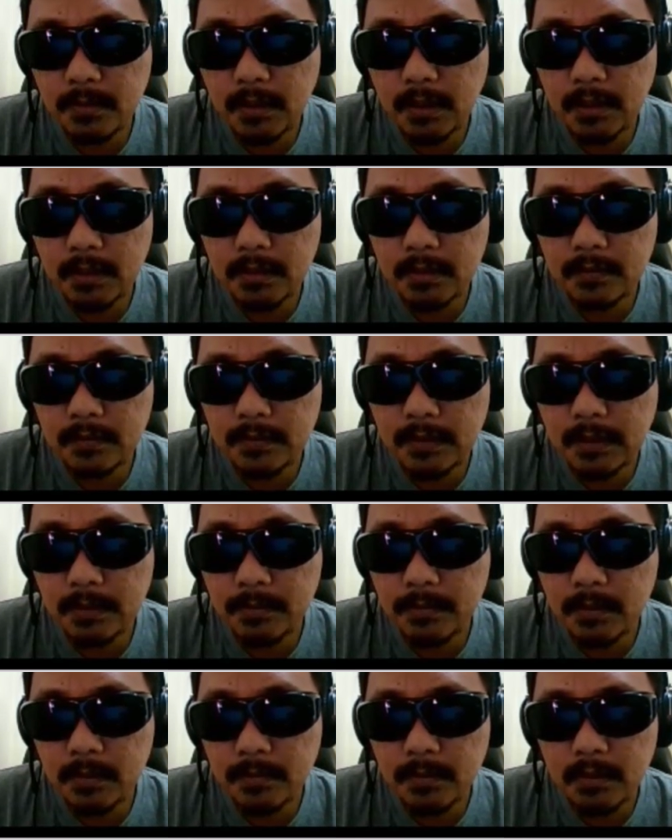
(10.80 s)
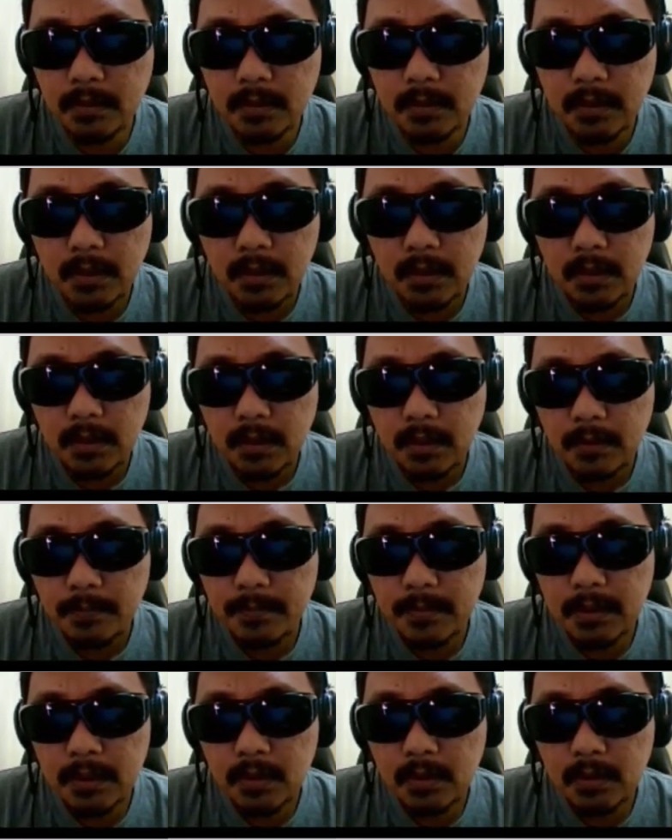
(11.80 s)
mengaktifkan maupun
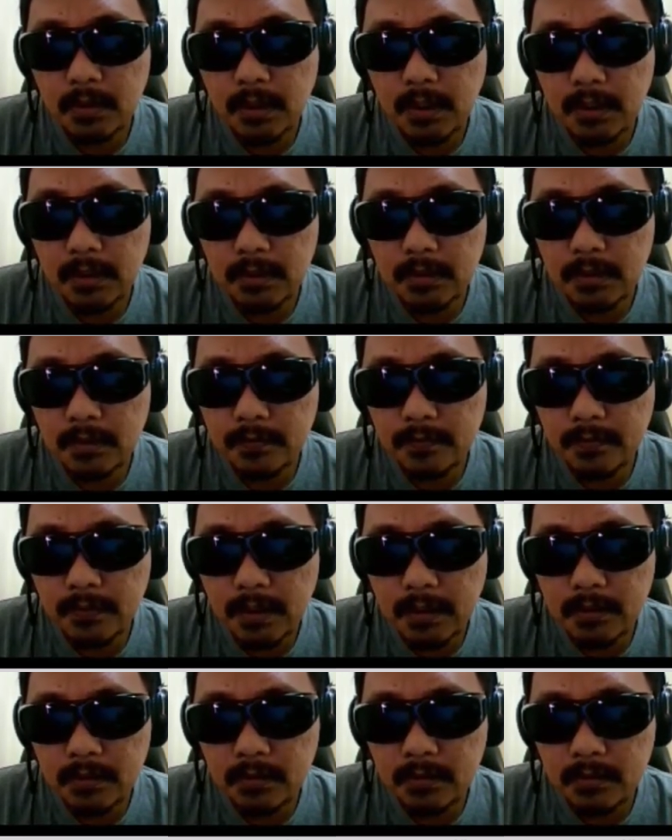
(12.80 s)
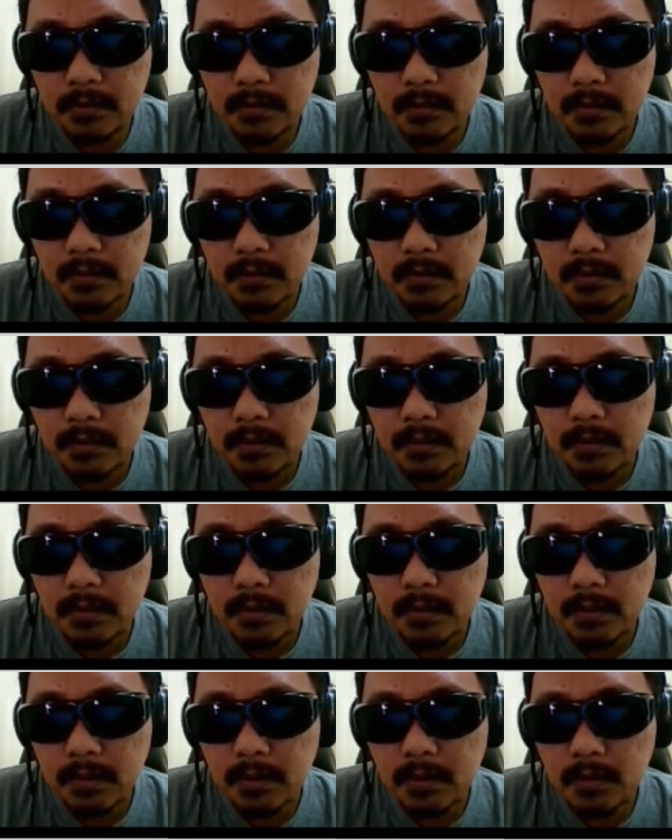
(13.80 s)
menonaktifkan
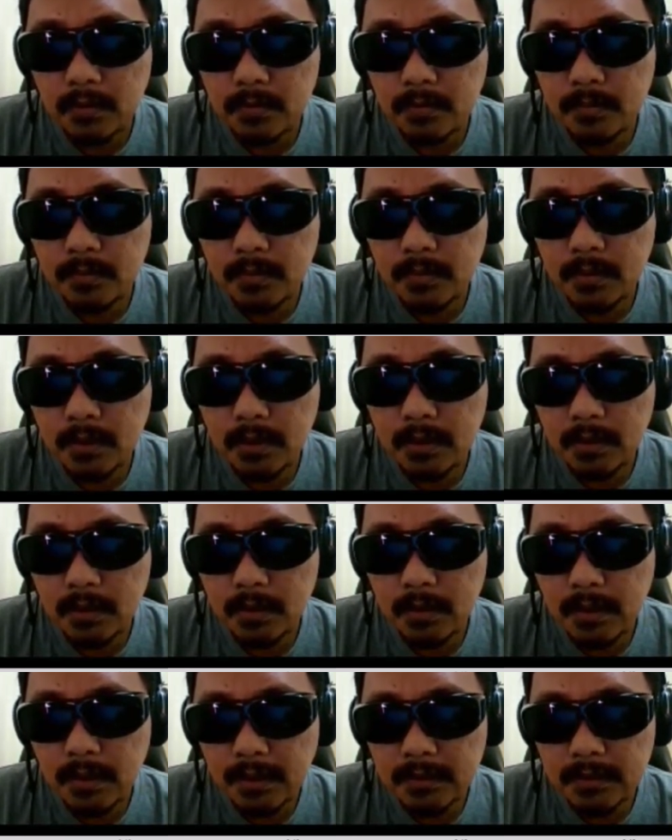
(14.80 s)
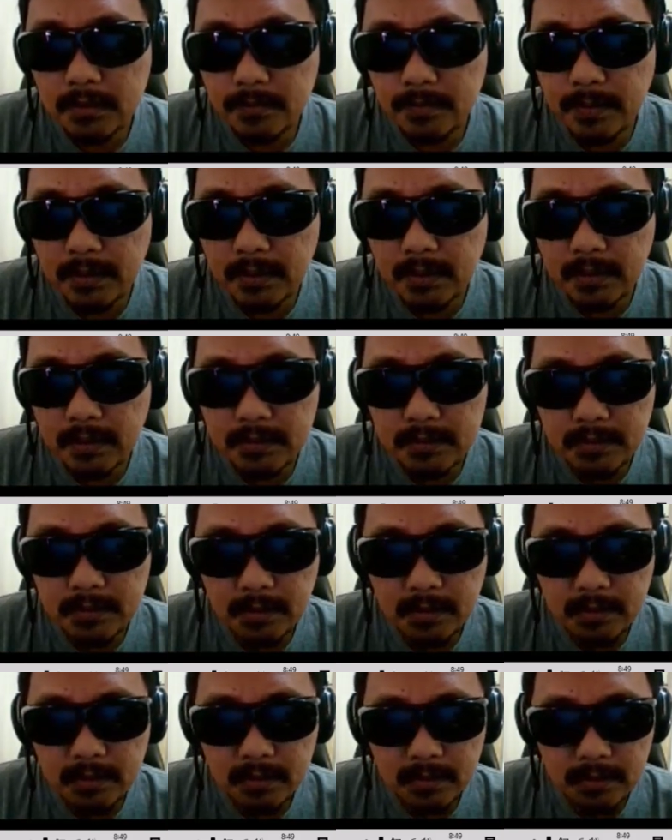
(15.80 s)
tombol taskbar kecil
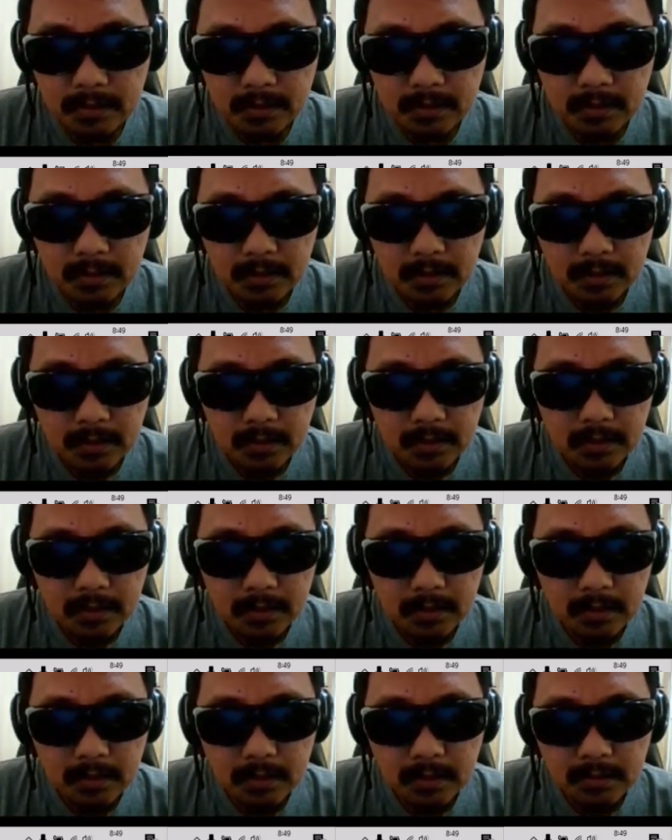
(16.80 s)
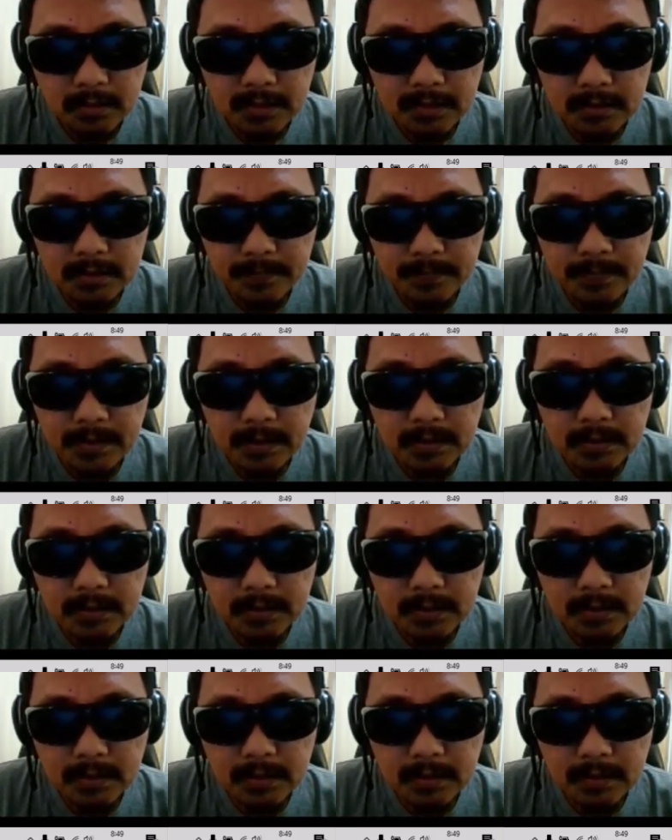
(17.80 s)
ini e,
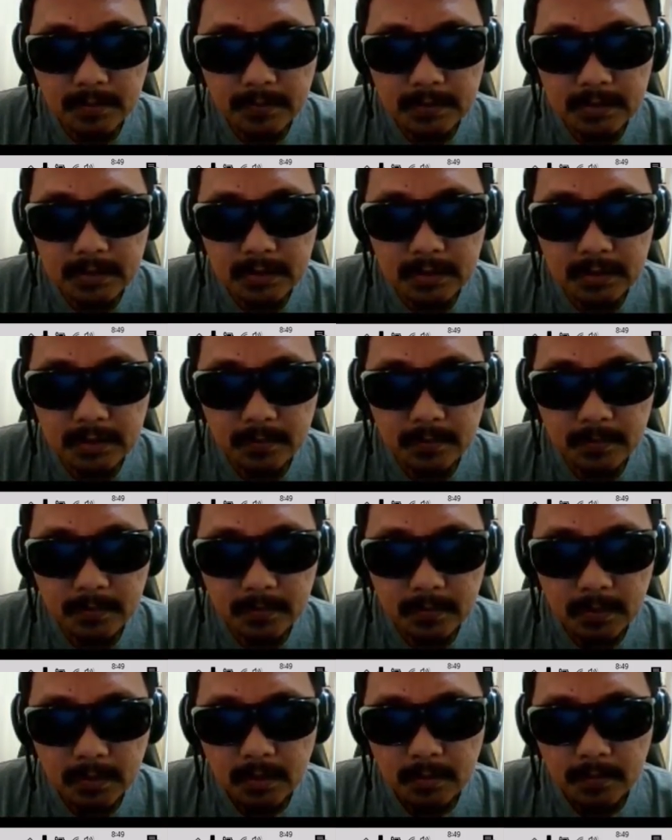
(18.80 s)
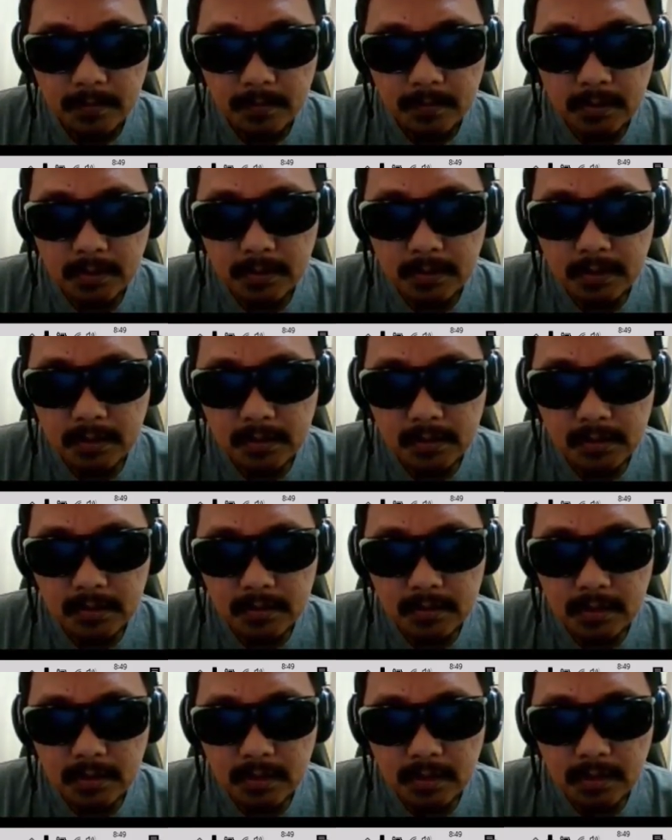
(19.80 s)
taskbarnya nanti bisa dibikin
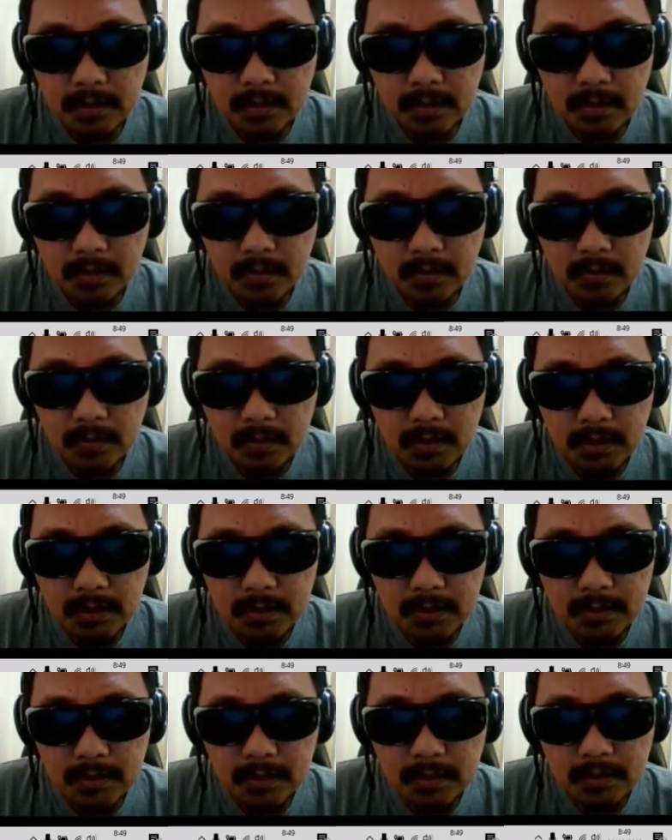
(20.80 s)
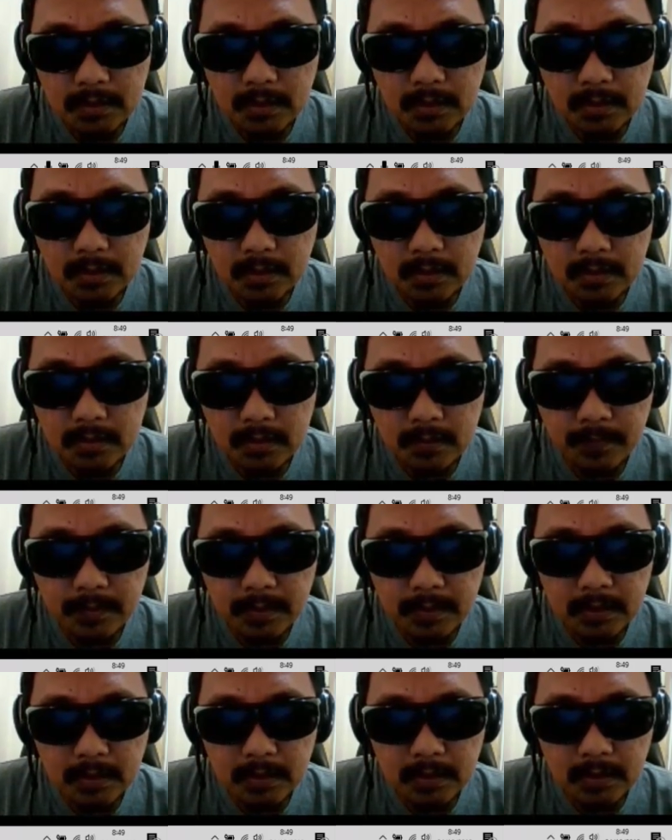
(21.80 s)
kecil atau di standarkan
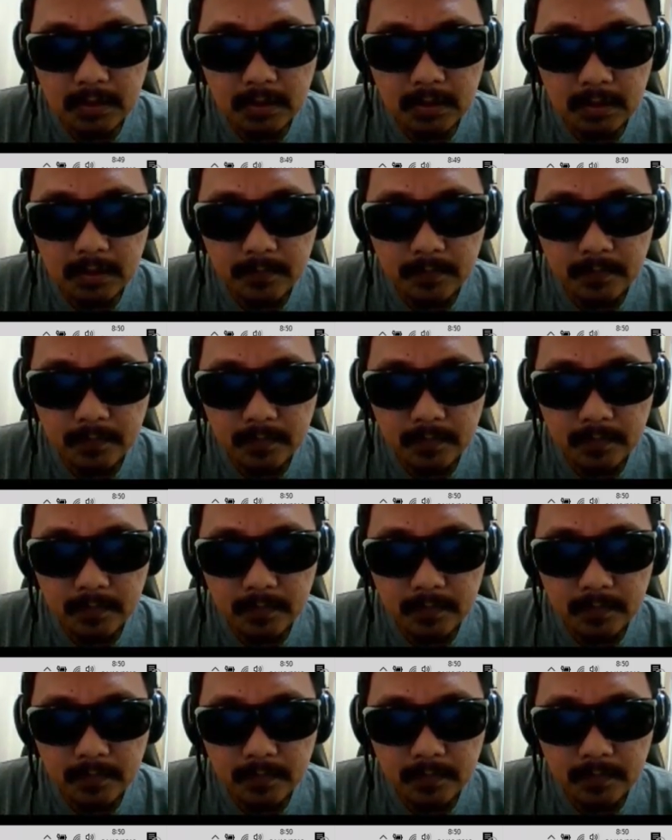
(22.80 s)
seperti